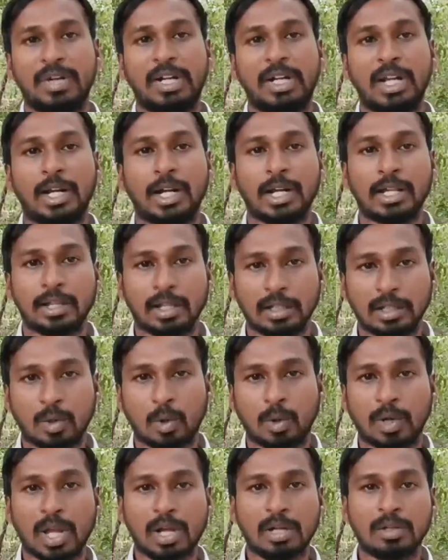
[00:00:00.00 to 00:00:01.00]
வீட்டில் கிடைக்கிற
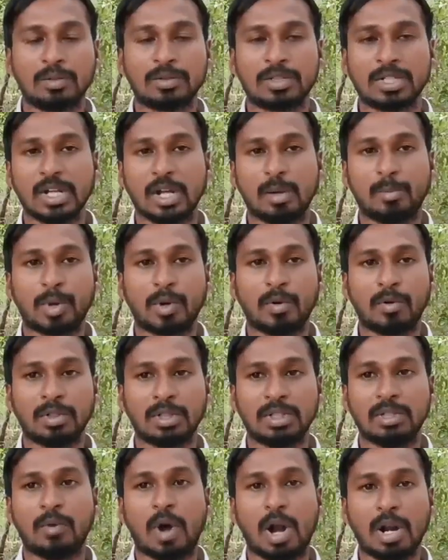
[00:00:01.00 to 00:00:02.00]
அந்த கொட்டாங்குச்சி
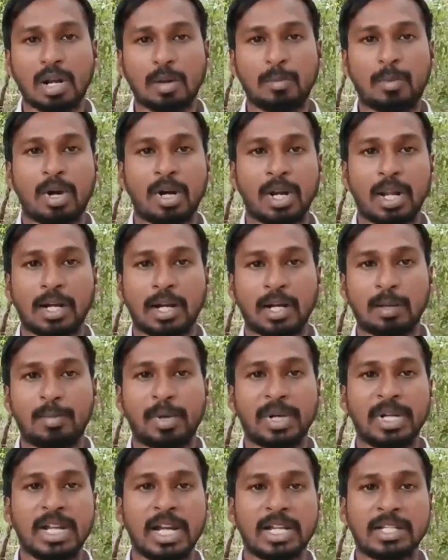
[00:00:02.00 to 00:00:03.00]
அப்புறம் வந்து வாட்டர் பாட்டிலை
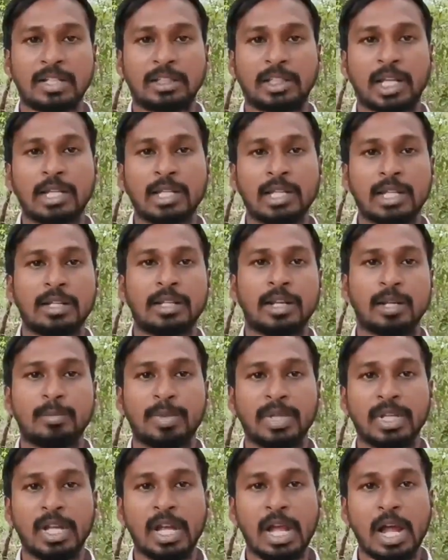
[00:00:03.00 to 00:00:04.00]
கட் பண்ணி அதில் தண்ணியை
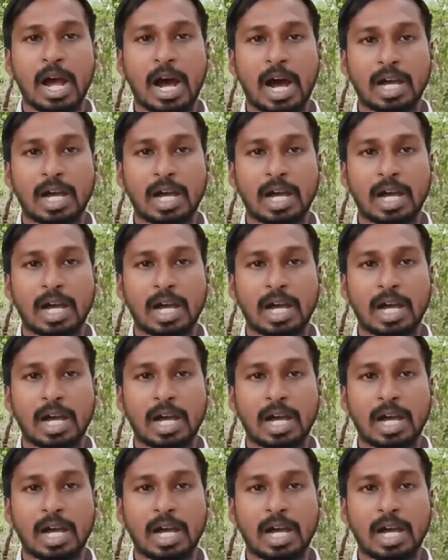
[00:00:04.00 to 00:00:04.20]
நிரப்பி